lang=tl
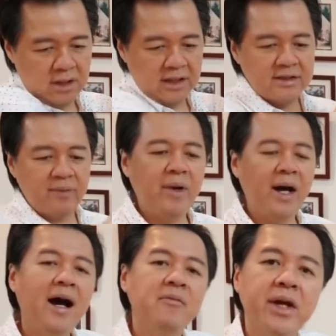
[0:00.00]
At sa
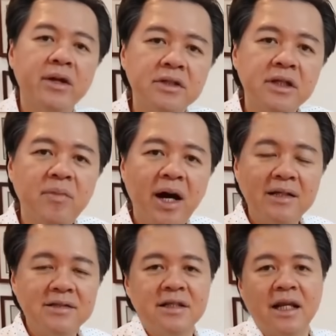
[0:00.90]
paa, meron din
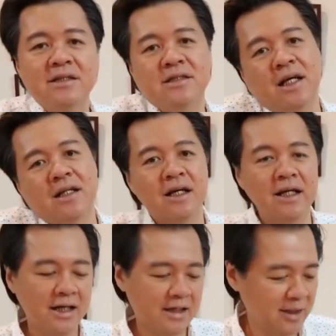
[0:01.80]
mga stretch yan.
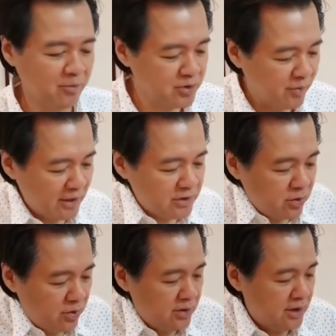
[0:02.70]
Kaya katapos mga
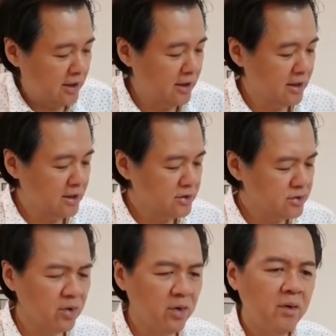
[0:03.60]
shoulder.
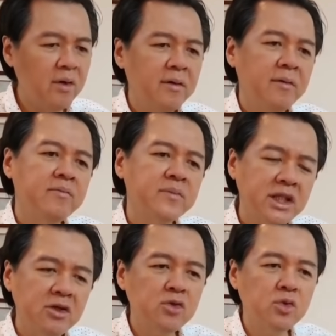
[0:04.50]
So,
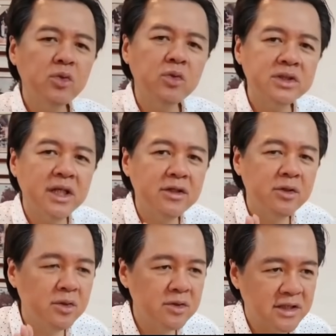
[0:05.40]
tinuturo ko sa
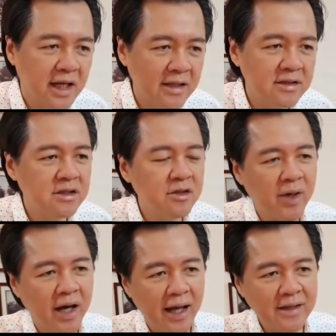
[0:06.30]
inyo yung stretch,
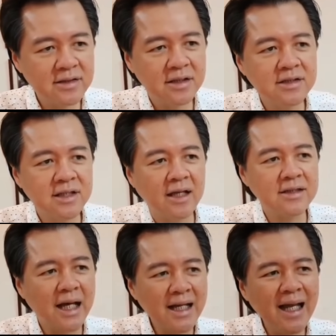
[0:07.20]
yung mga
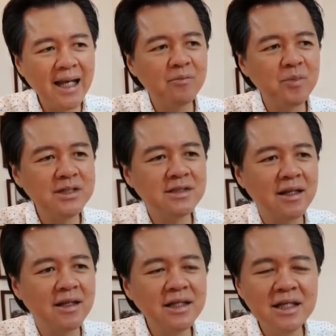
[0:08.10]
exercise. Kaya lang
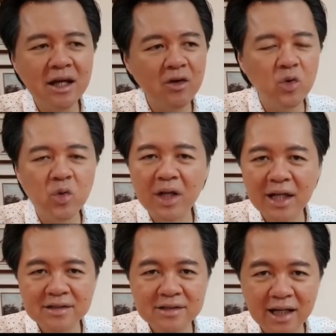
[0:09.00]
minsan, hindi nakukuha
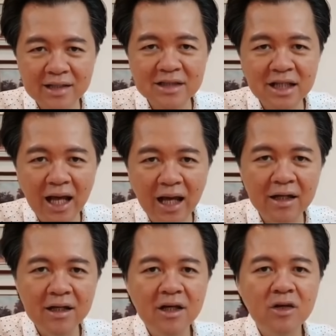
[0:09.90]
ng stretch lang
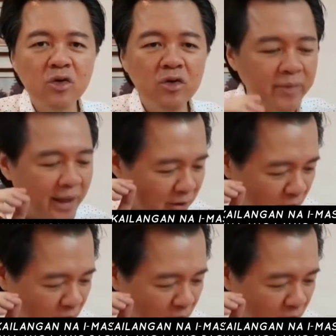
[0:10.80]
kung may